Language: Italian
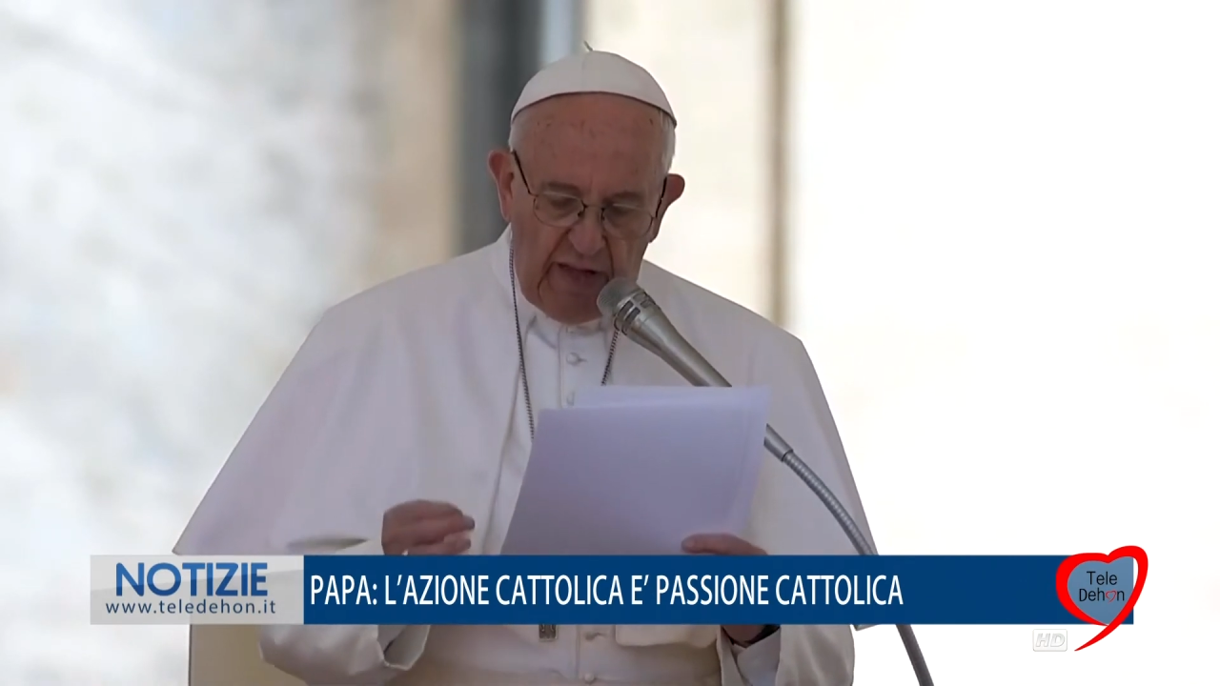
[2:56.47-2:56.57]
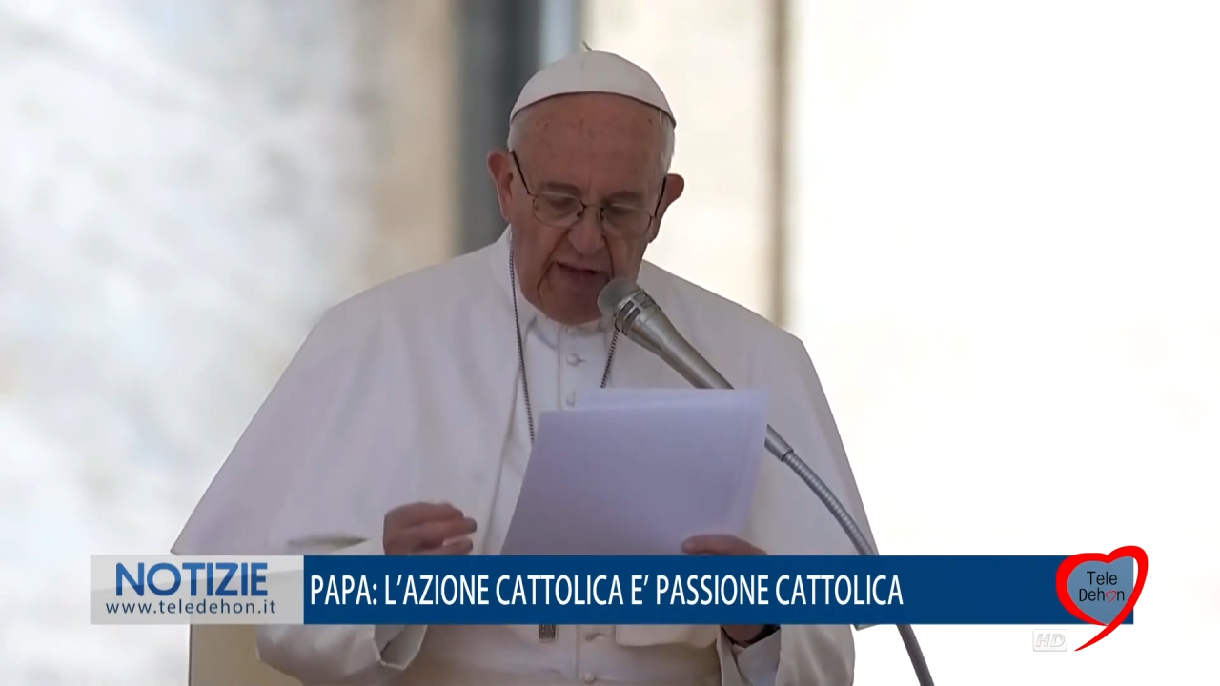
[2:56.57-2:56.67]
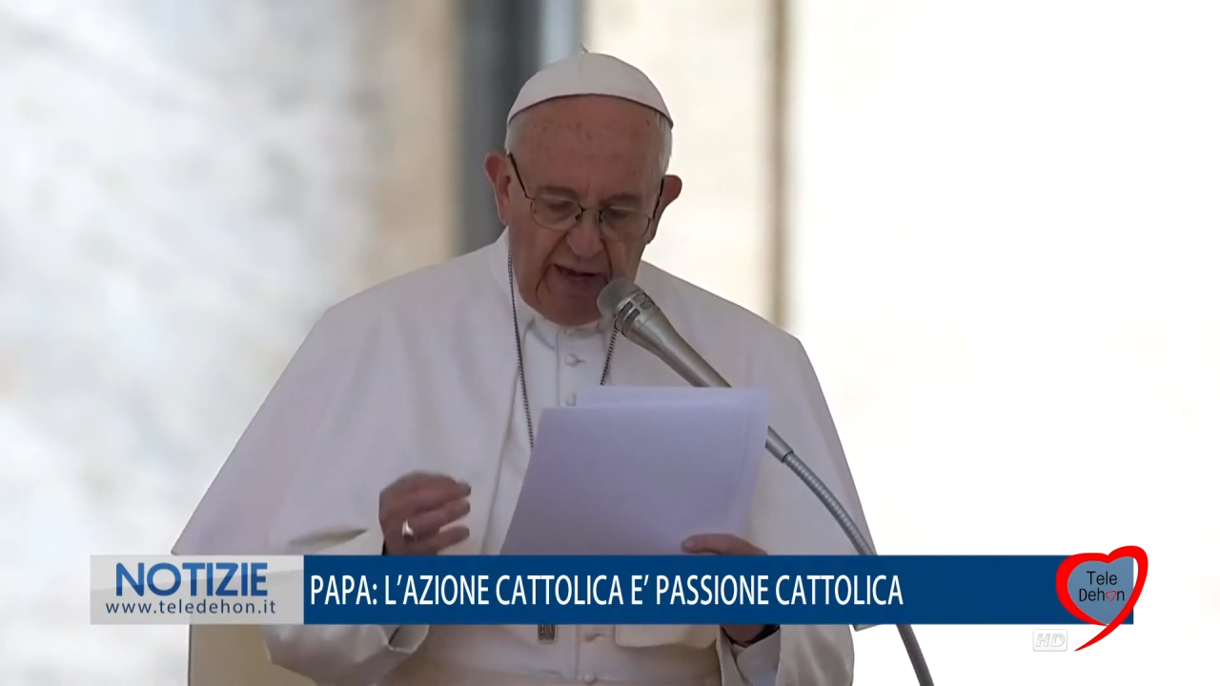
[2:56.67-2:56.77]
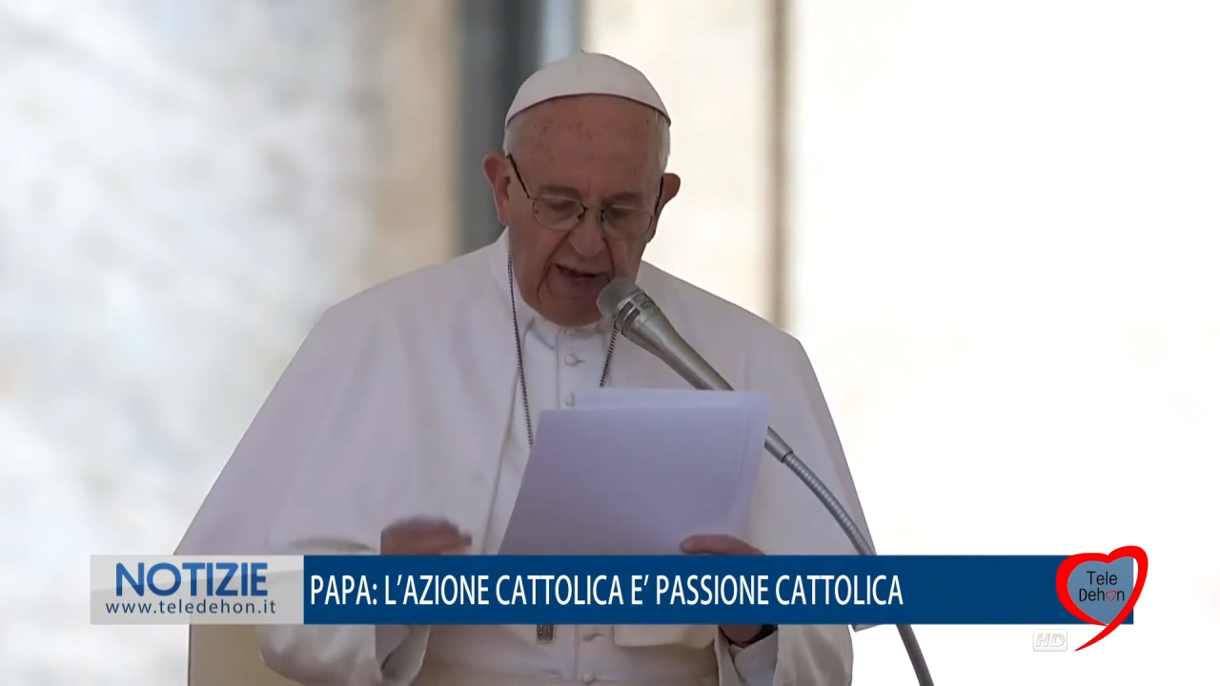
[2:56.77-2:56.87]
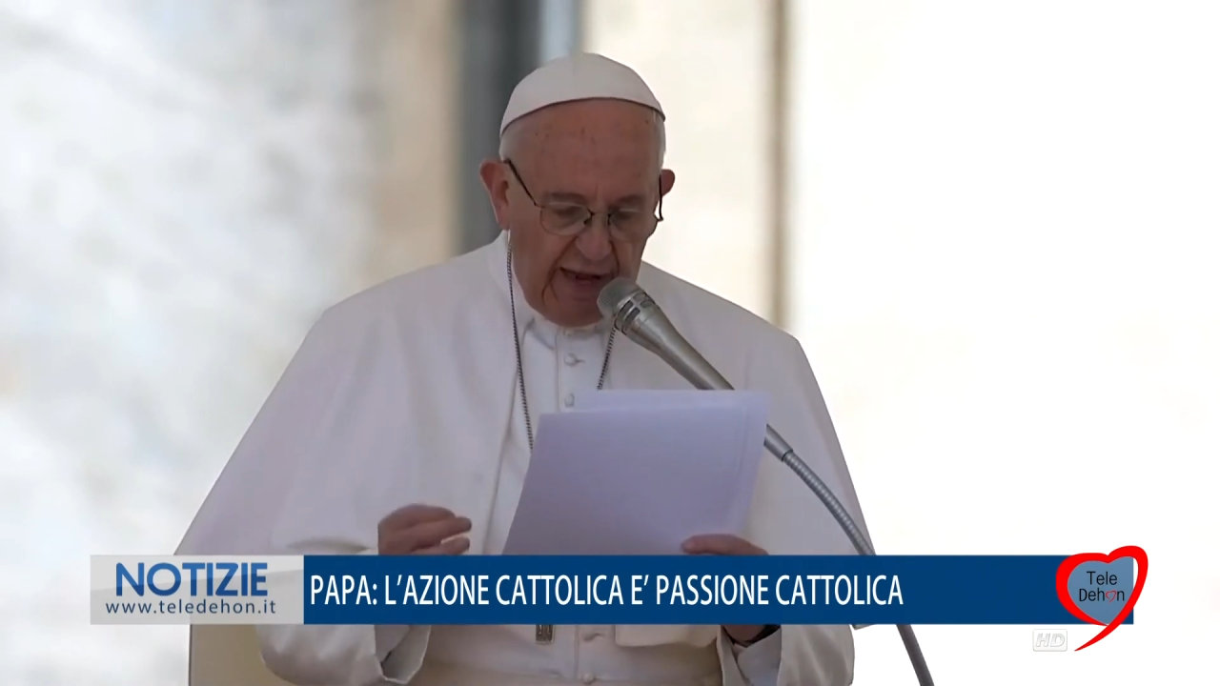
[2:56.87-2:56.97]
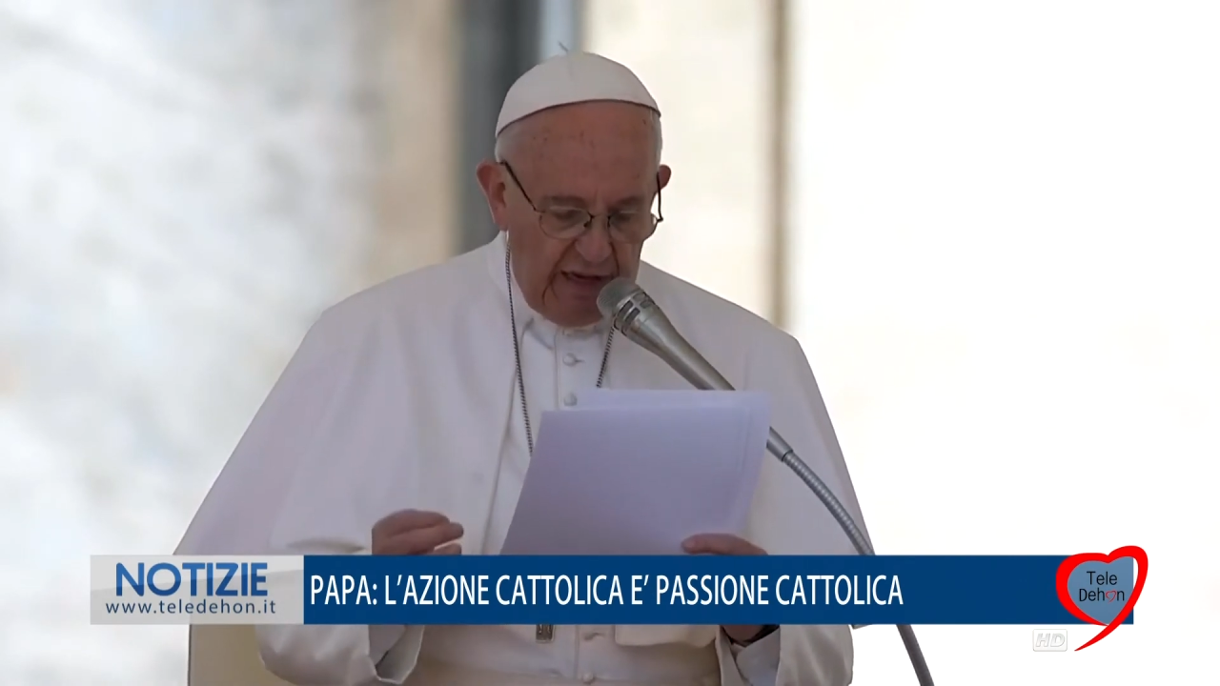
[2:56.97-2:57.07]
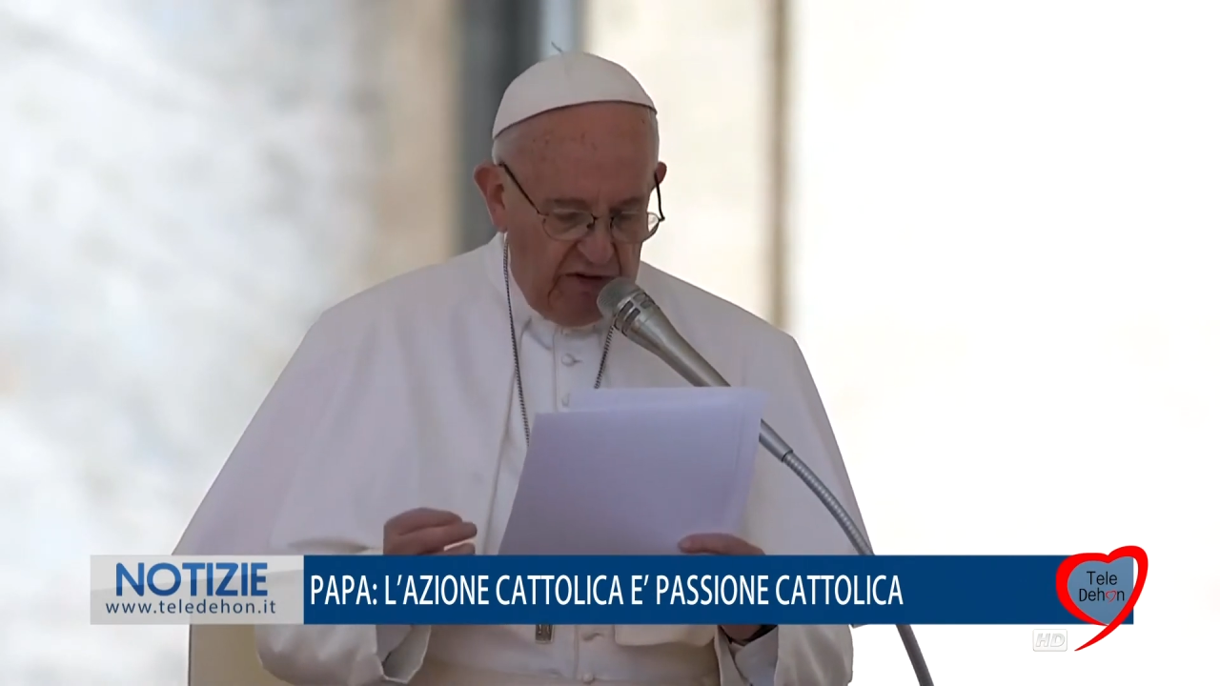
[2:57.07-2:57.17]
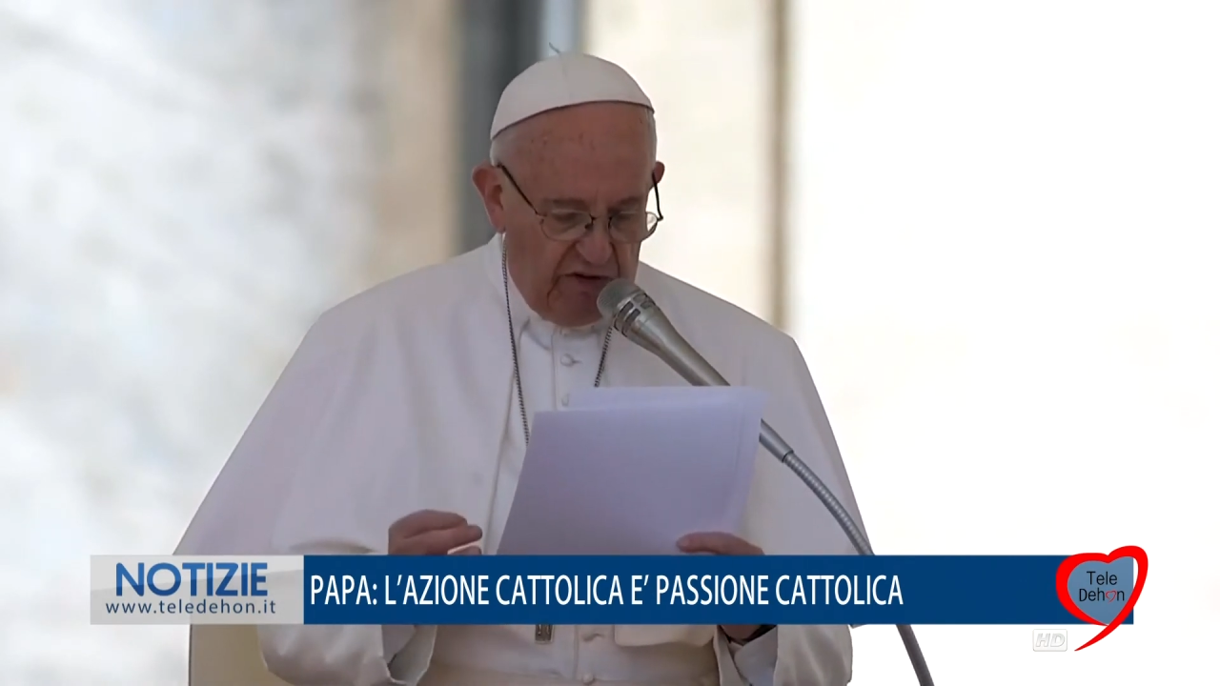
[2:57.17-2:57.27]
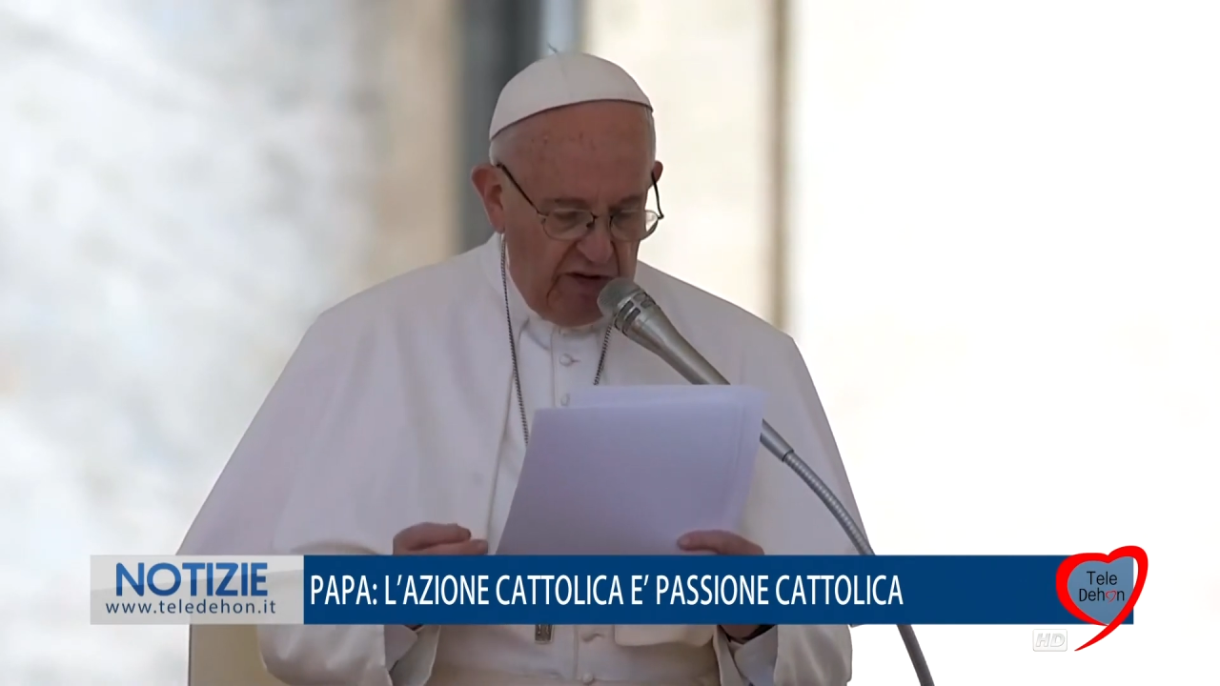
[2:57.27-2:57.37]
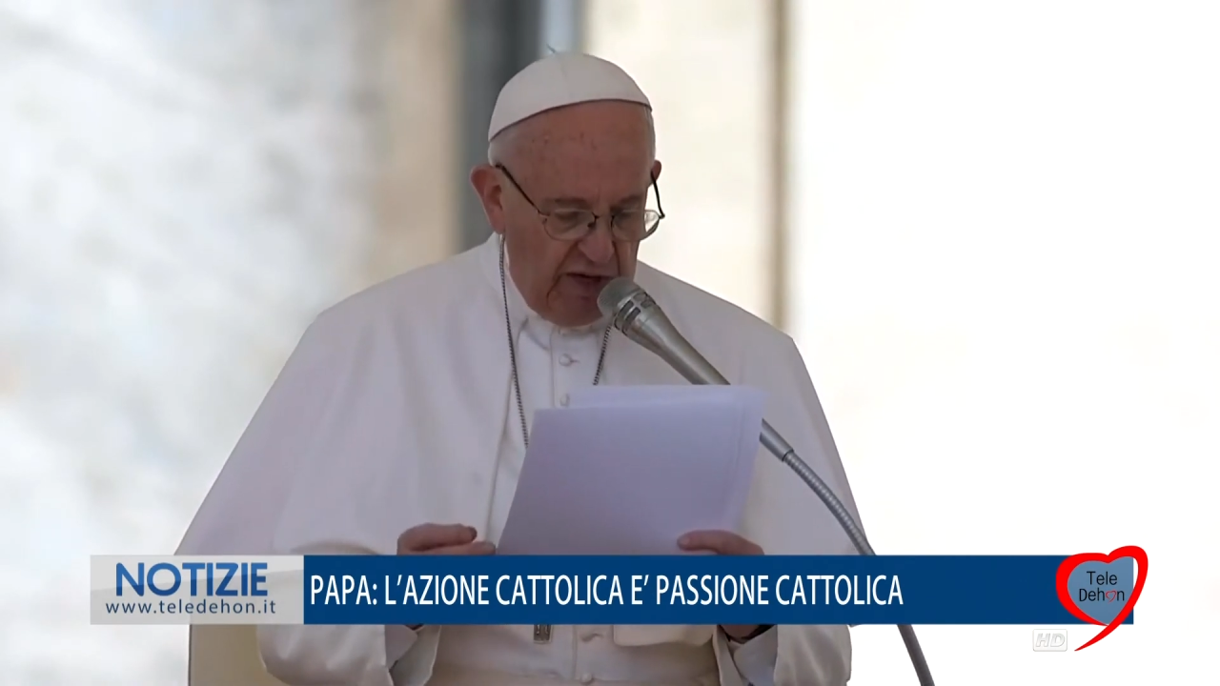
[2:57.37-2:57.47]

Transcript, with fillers: laici